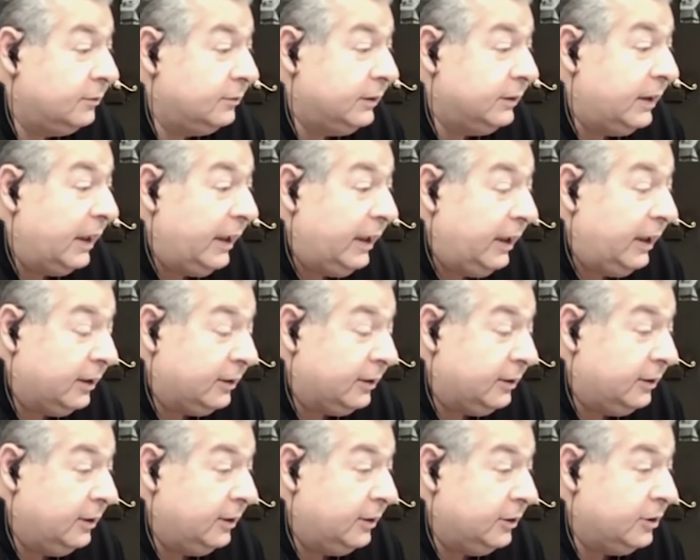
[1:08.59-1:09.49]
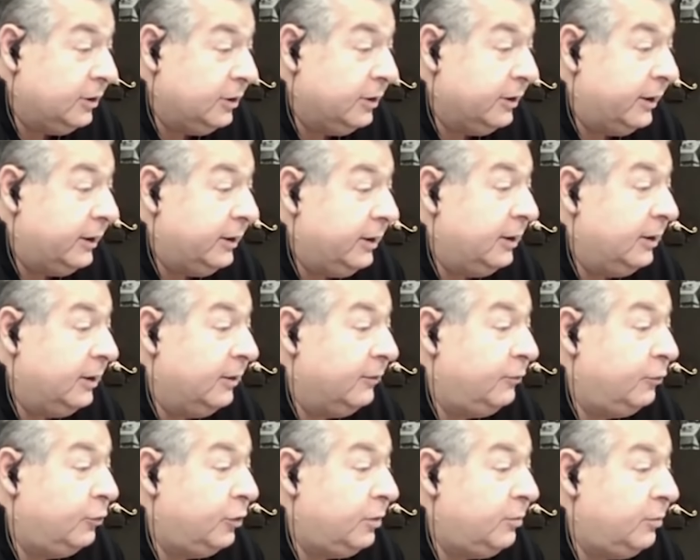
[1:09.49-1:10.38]
корректной, желательно,
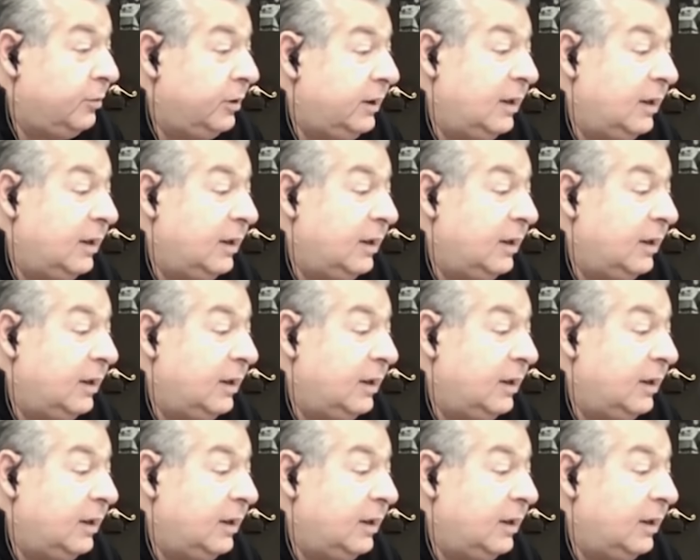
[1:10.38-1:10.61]
форме.